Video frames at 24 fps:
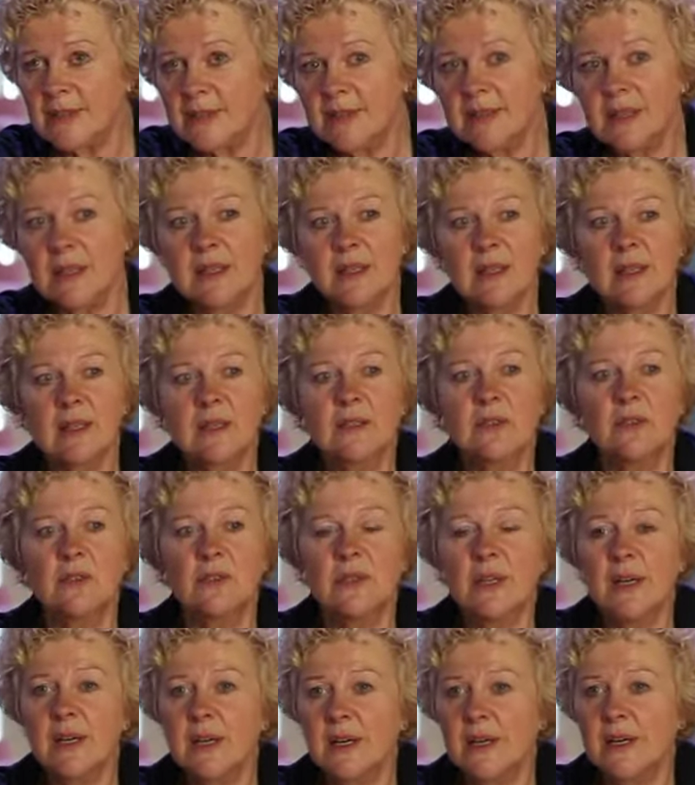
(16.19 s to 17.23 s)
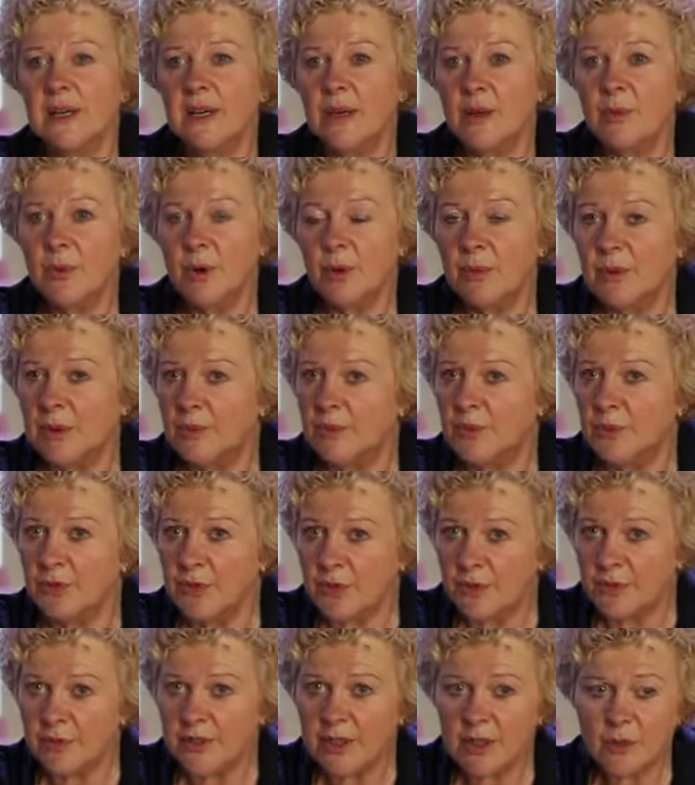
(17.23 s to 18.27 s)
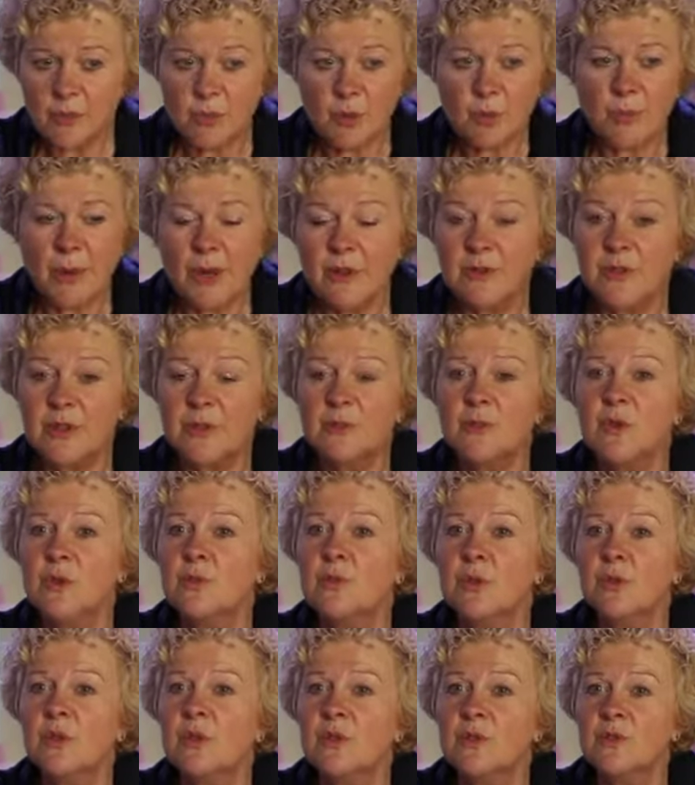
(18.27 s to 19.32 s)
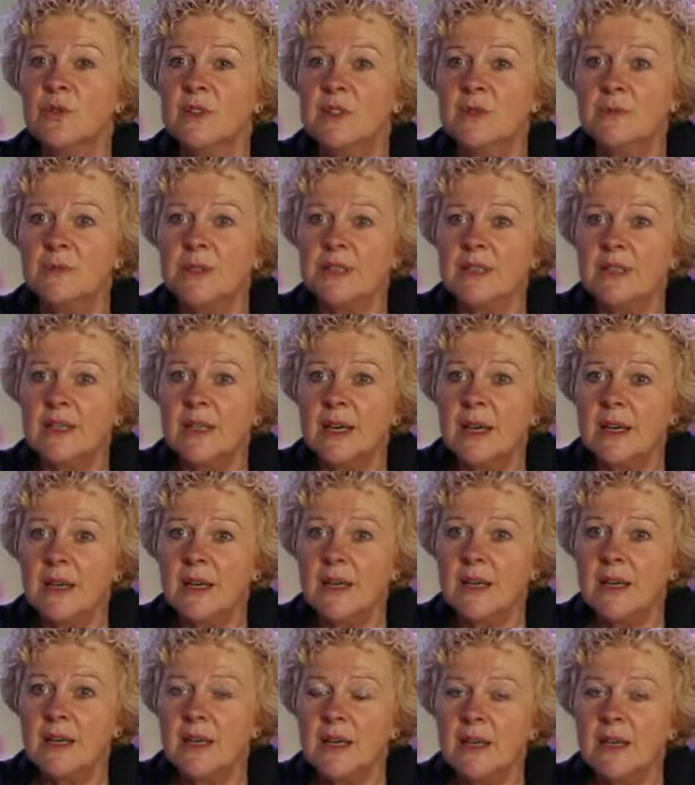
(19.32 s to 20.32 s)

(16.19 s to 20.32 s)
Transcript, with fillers: Si quelqu'un est en arrêt à un problème de santé, il peut parfaitement demander une visite médicale